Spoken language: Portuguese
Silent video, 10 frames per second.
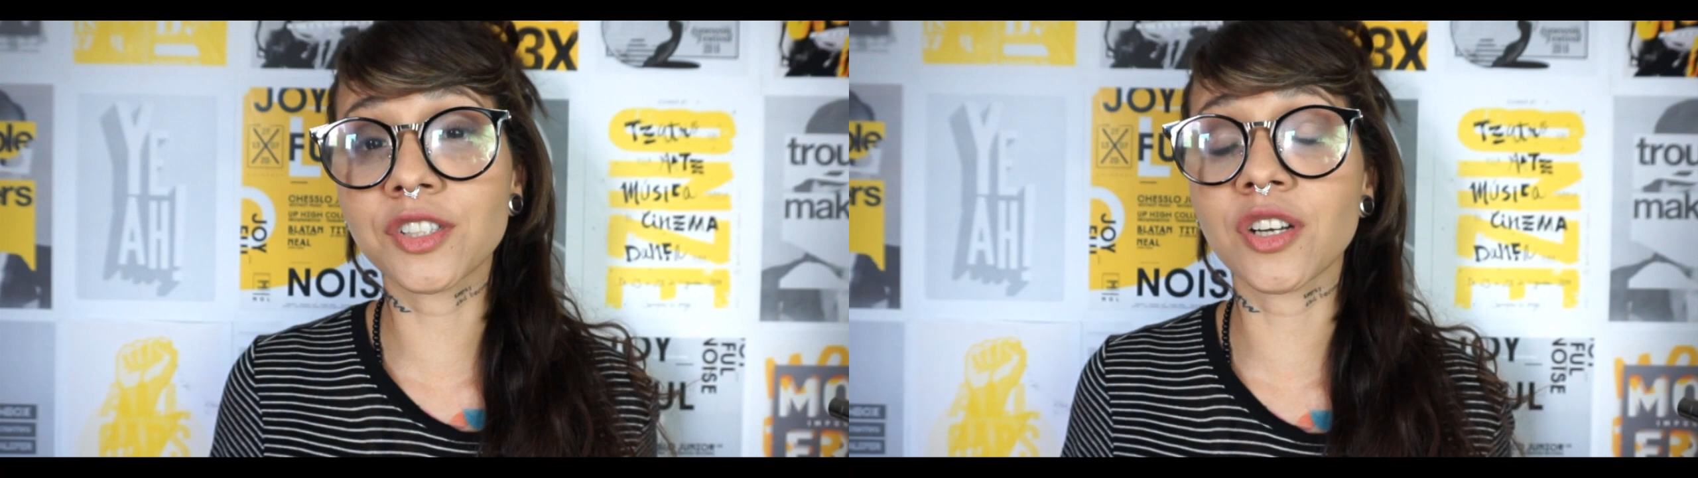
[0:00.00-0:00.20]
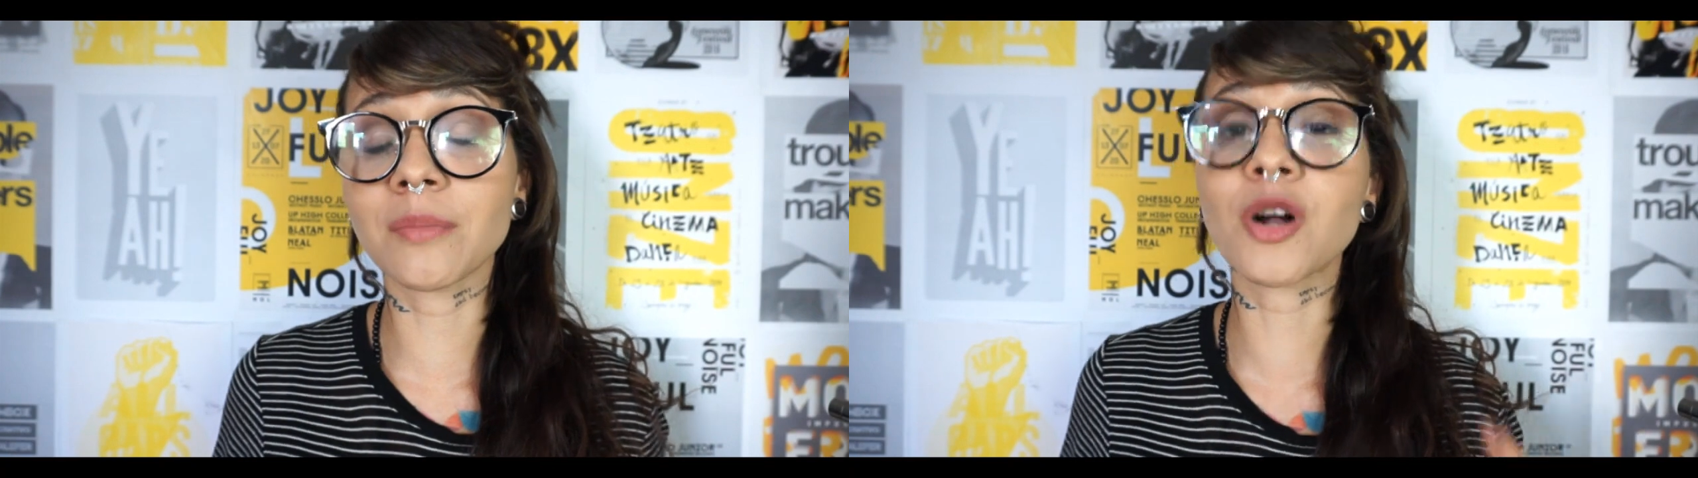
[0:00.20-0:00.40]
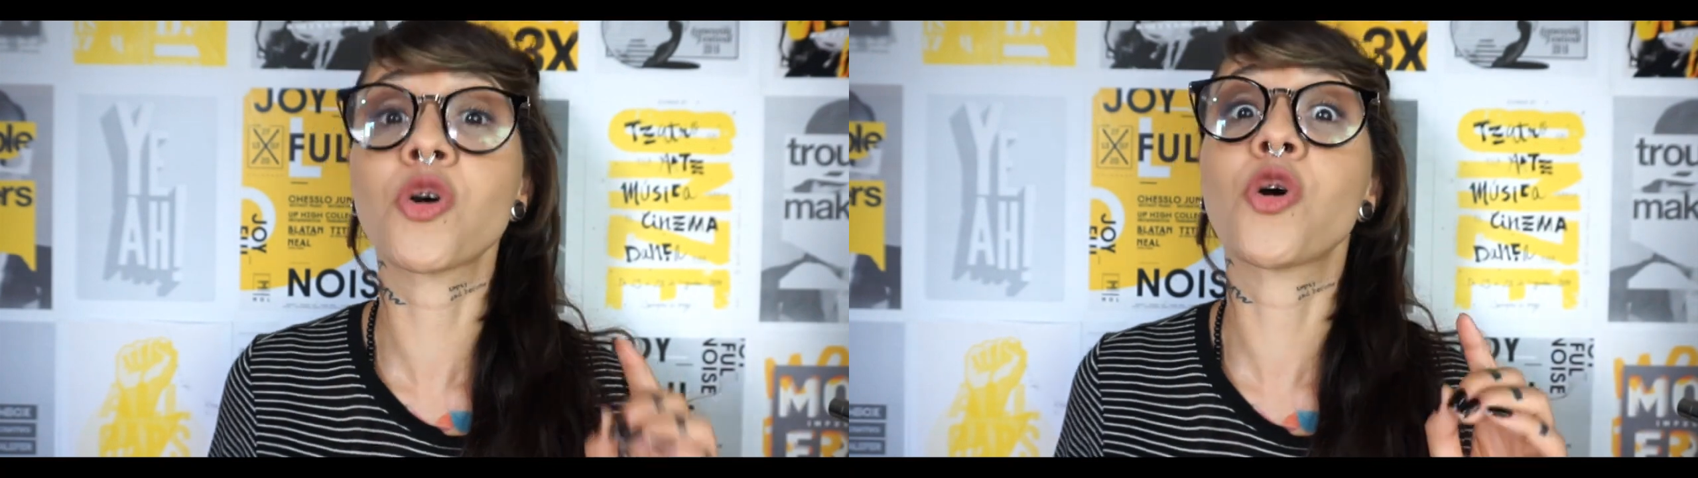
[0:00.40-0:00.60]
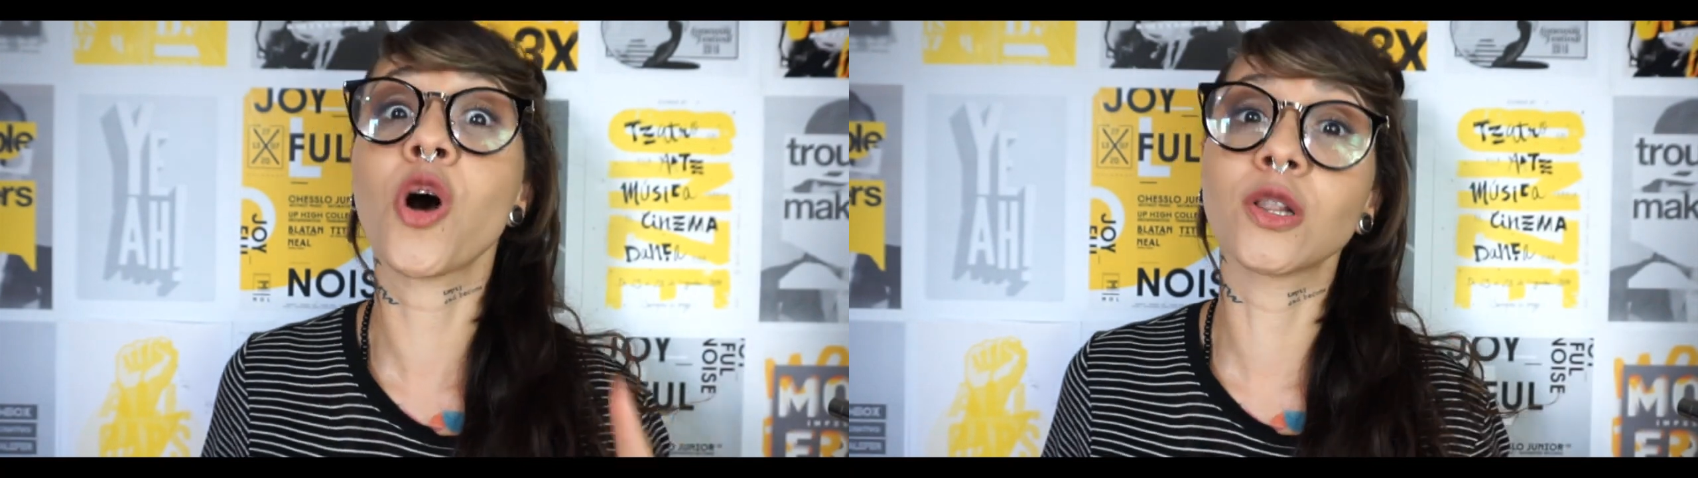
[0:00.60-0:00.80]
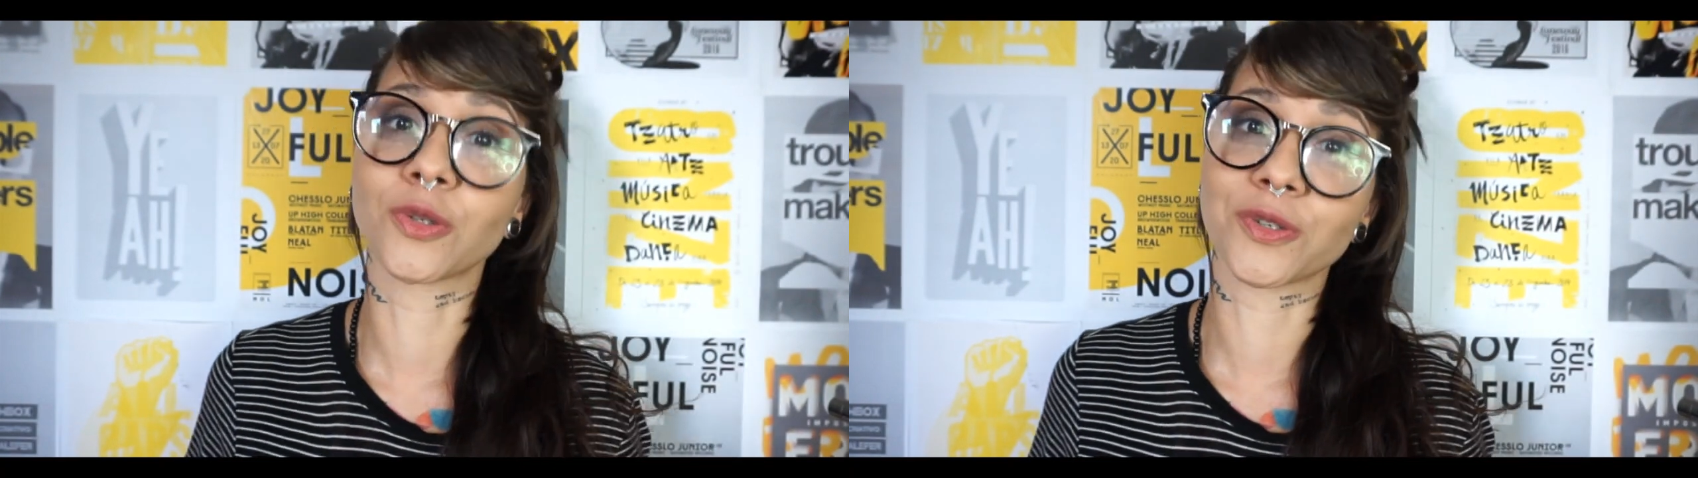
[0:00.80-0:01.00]
chama
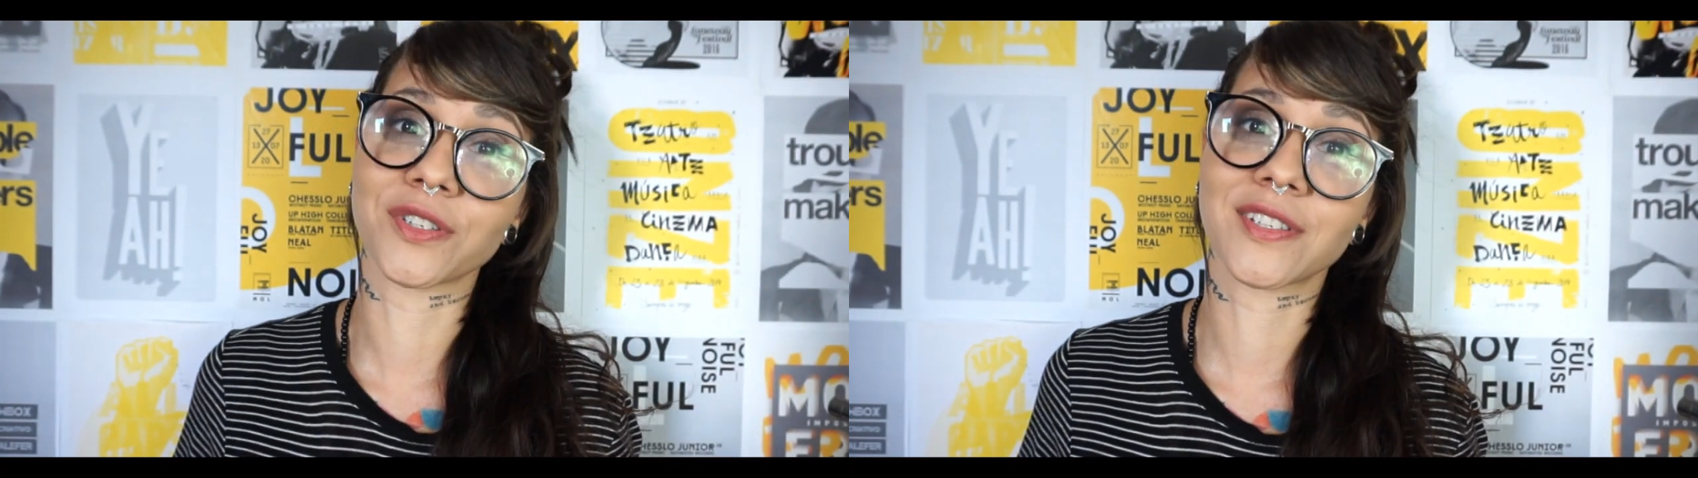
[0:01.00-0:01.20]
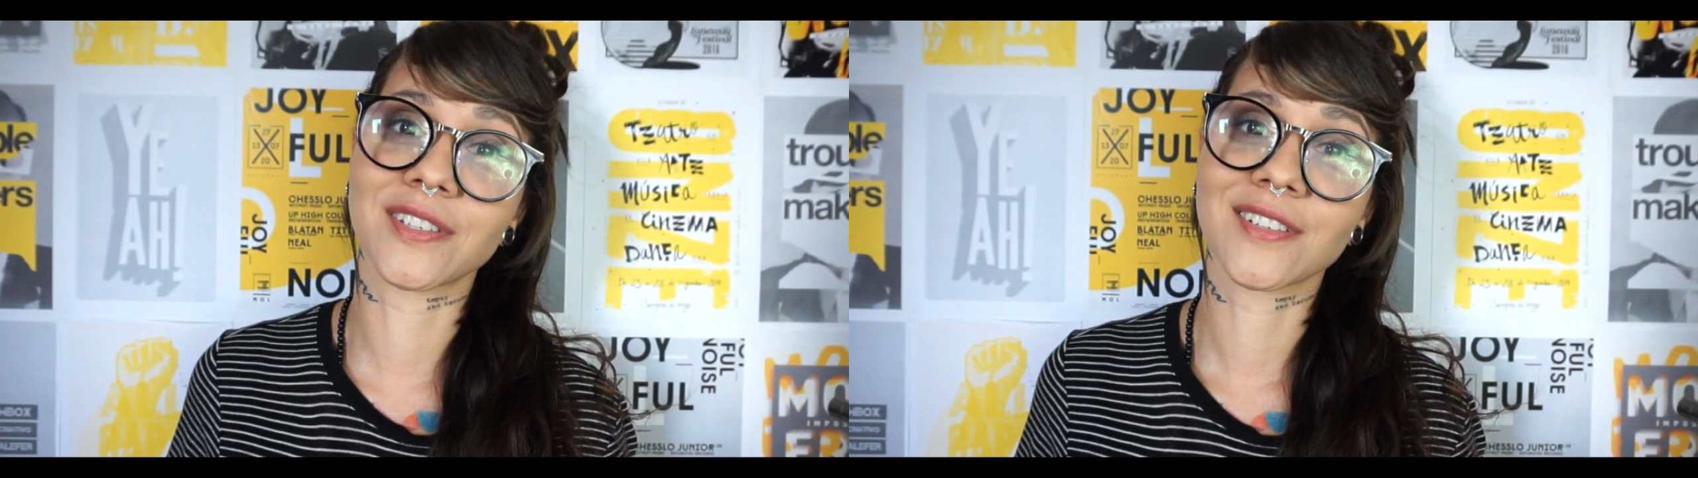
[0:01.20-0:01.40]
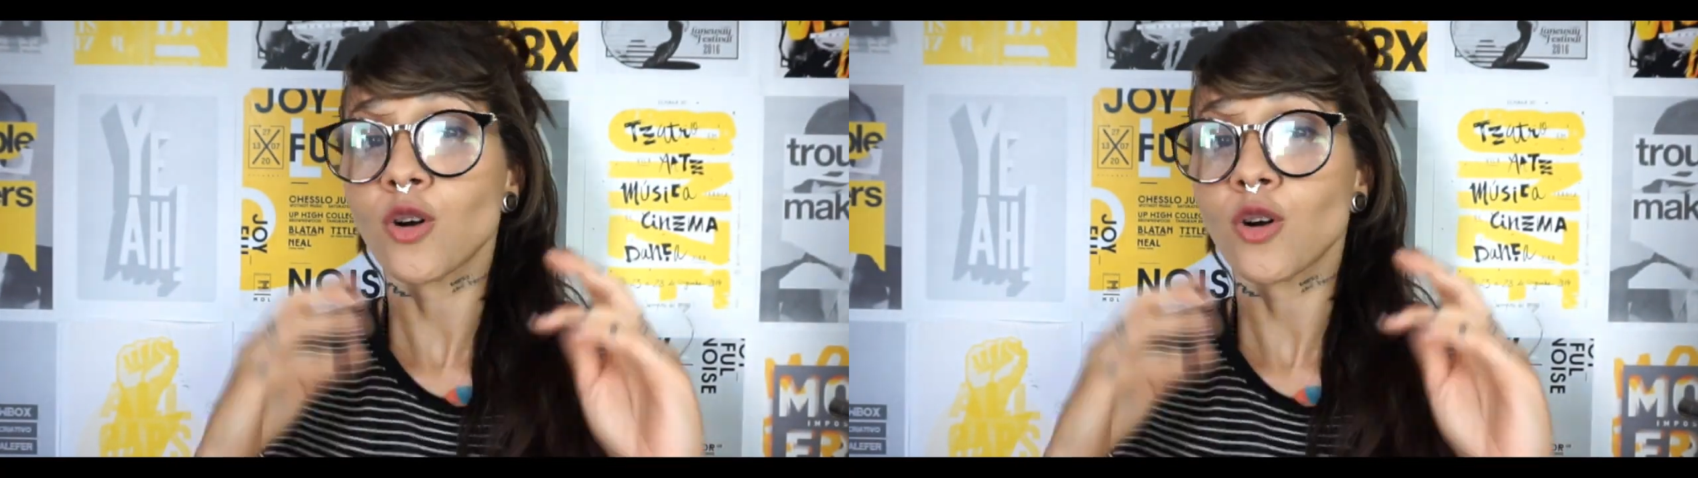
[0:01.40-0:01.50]
Colors.